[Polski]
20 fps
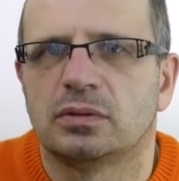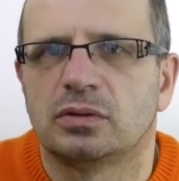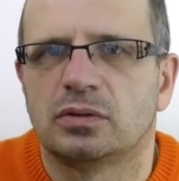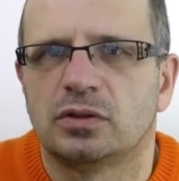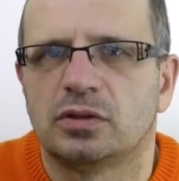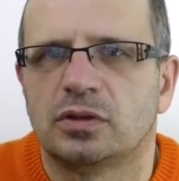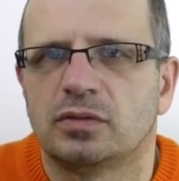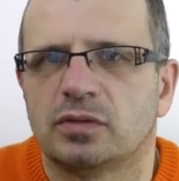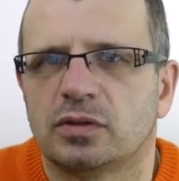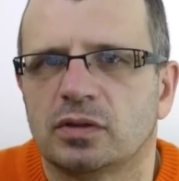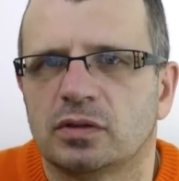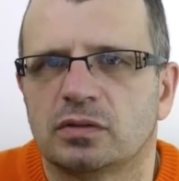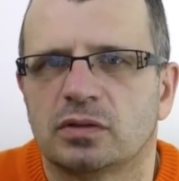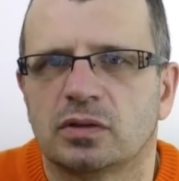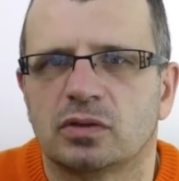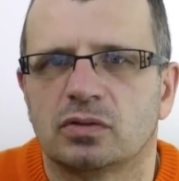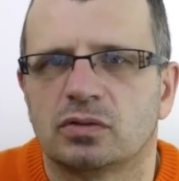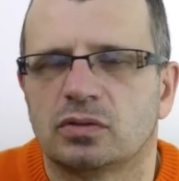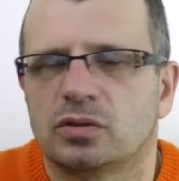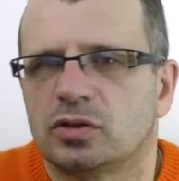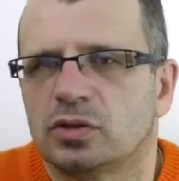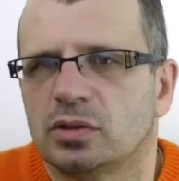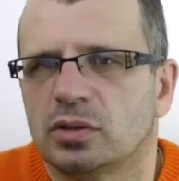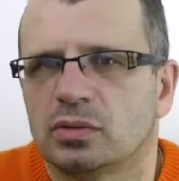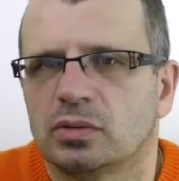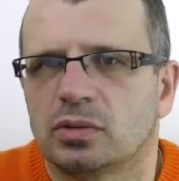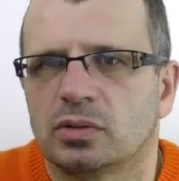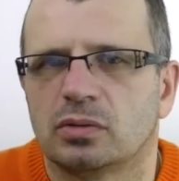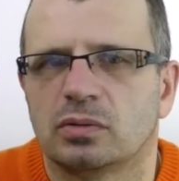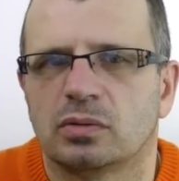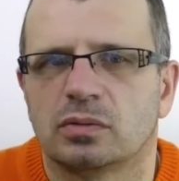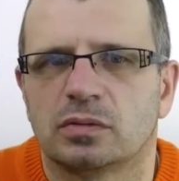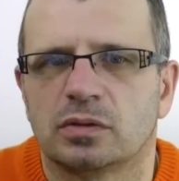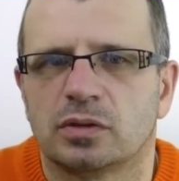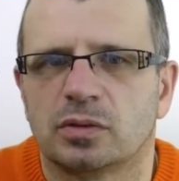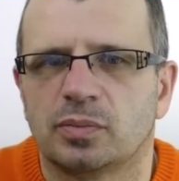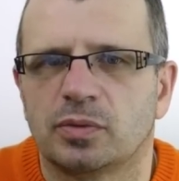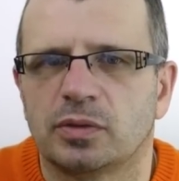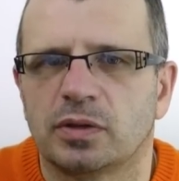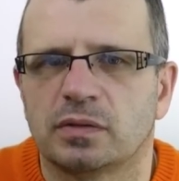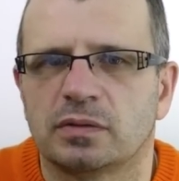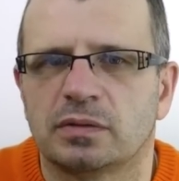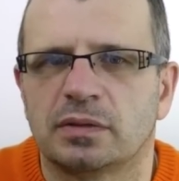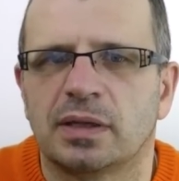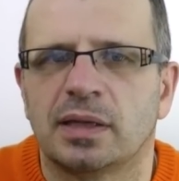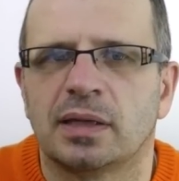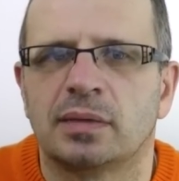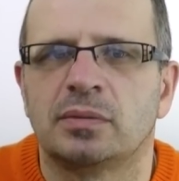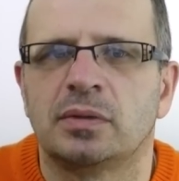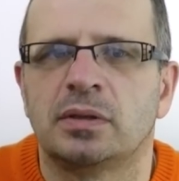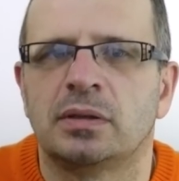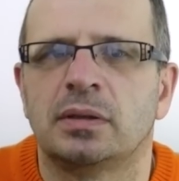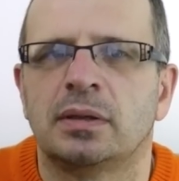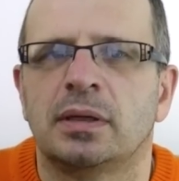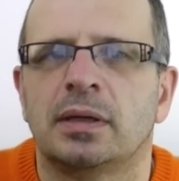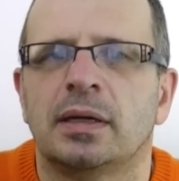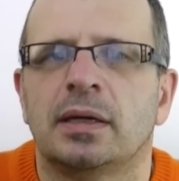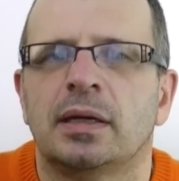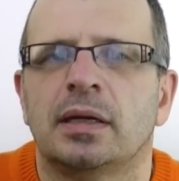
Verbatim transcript: z 19 stycznia o kierujących pojazdami,